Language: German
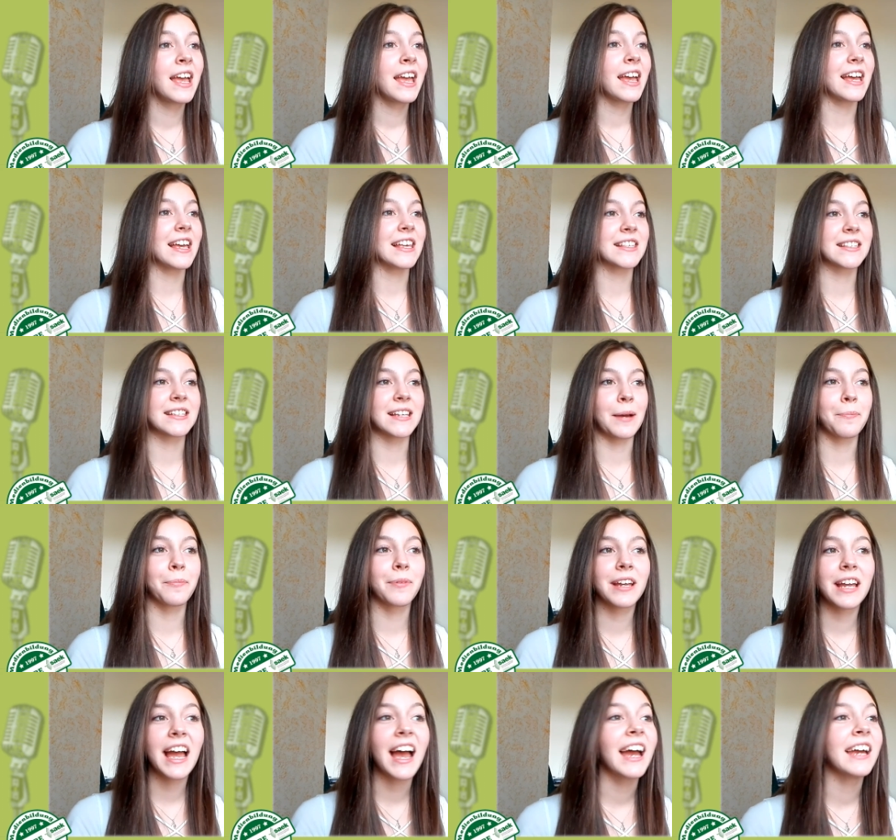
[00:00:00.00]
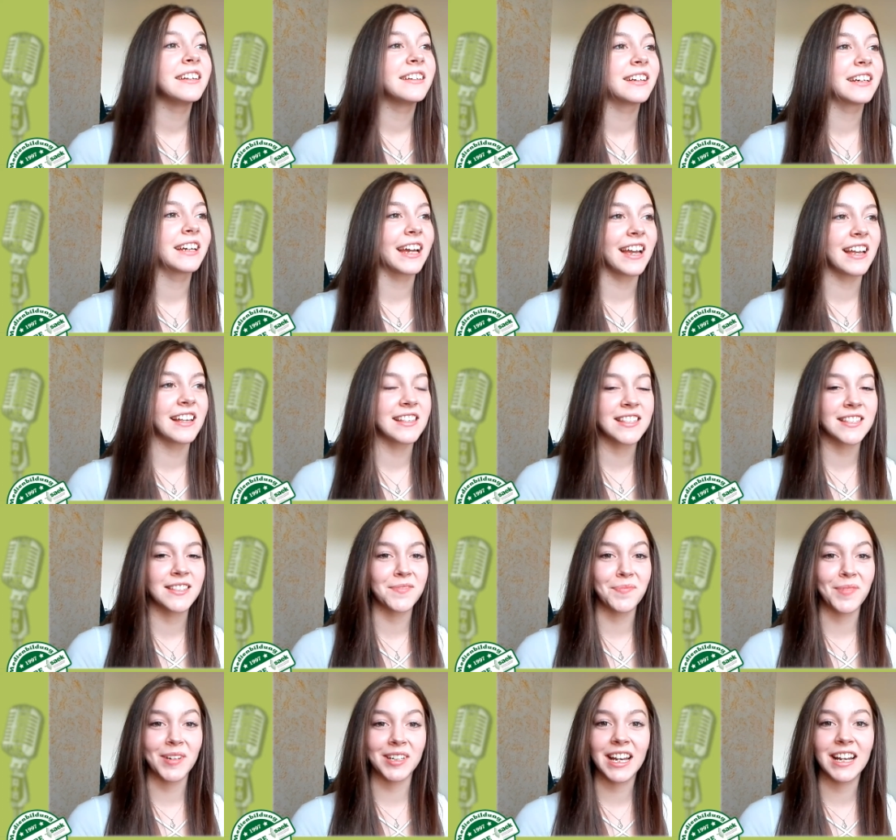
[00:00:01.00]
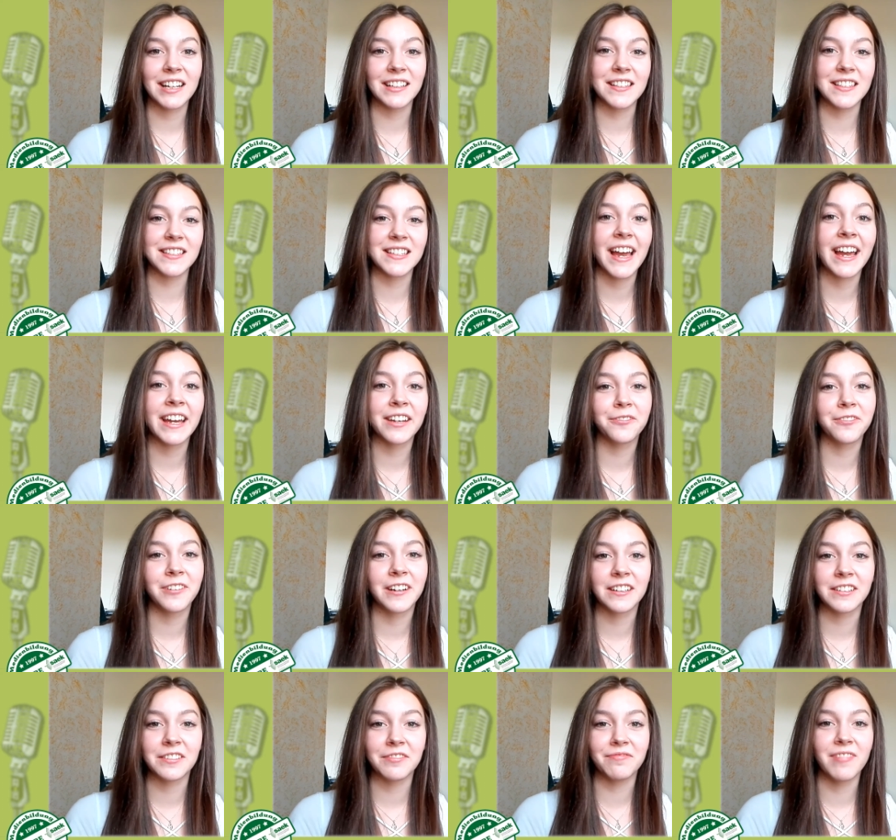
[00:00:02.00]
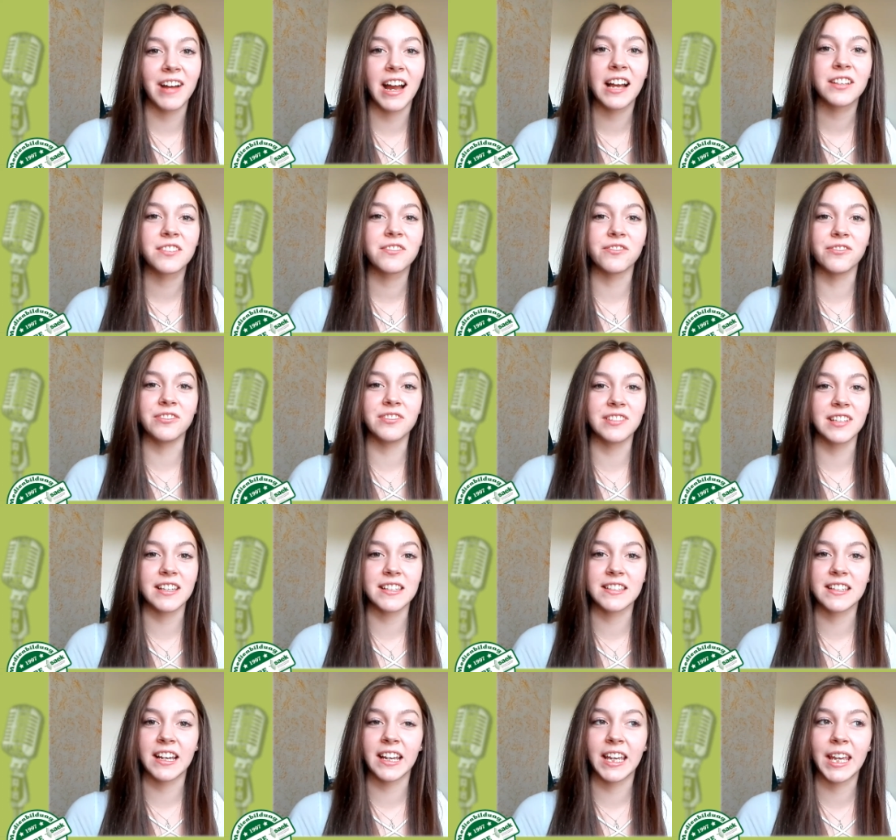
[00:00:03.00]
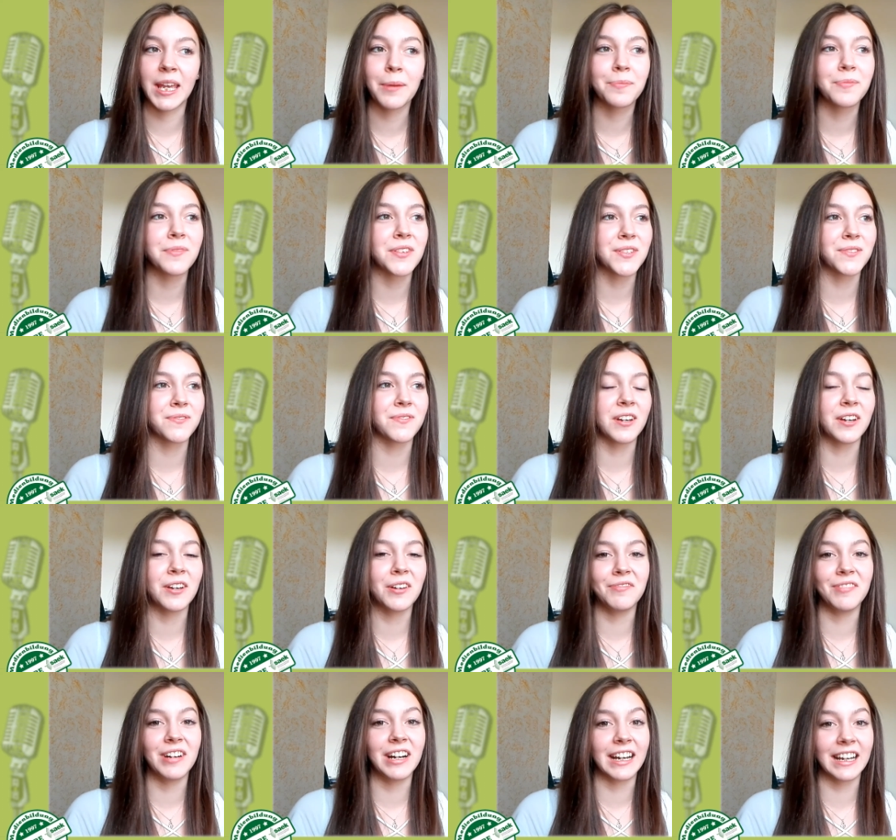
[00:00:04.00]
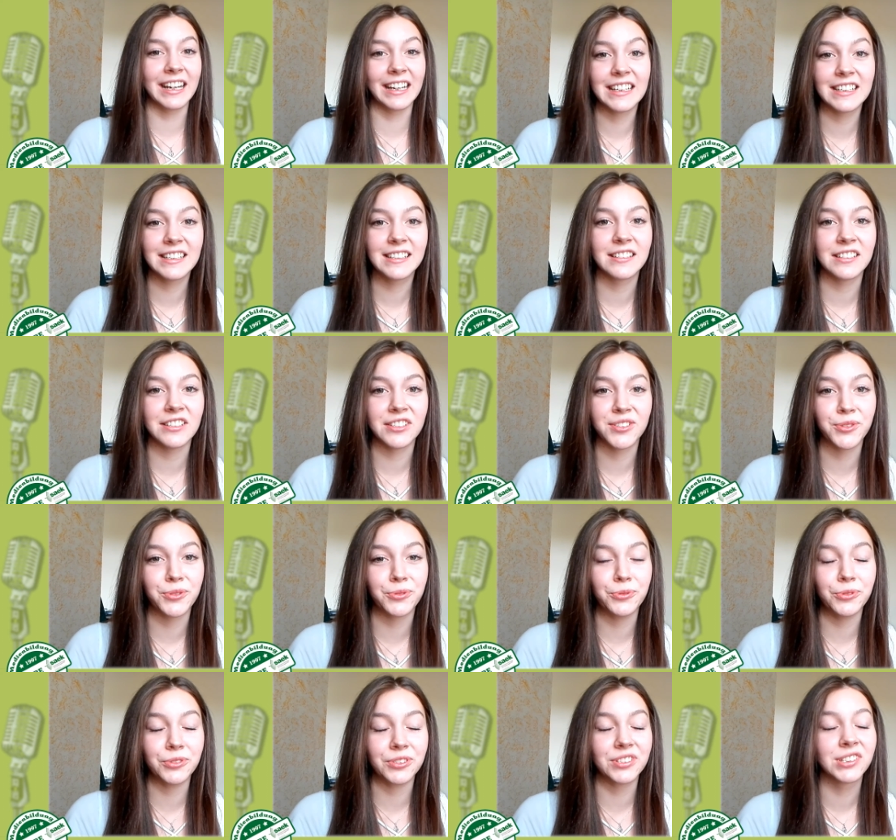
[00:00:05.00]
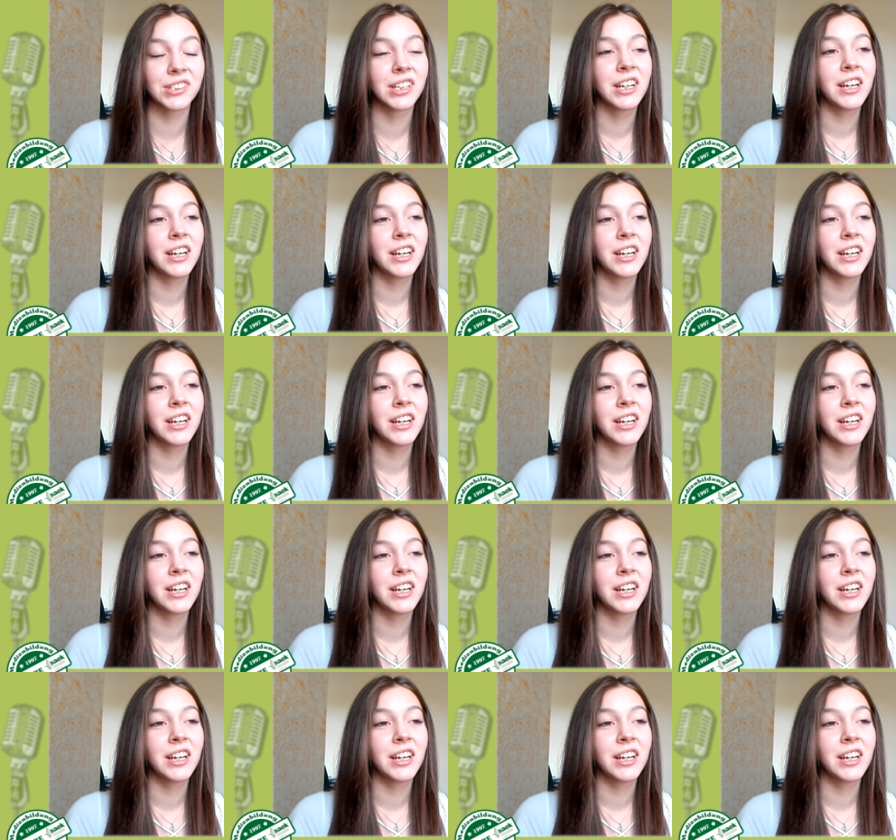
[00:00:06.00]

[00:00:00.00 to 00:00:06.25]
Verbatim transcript: Es gab keine Grenzen, man hat es einfach gemacht und das Ergebnis war immer richtig gut.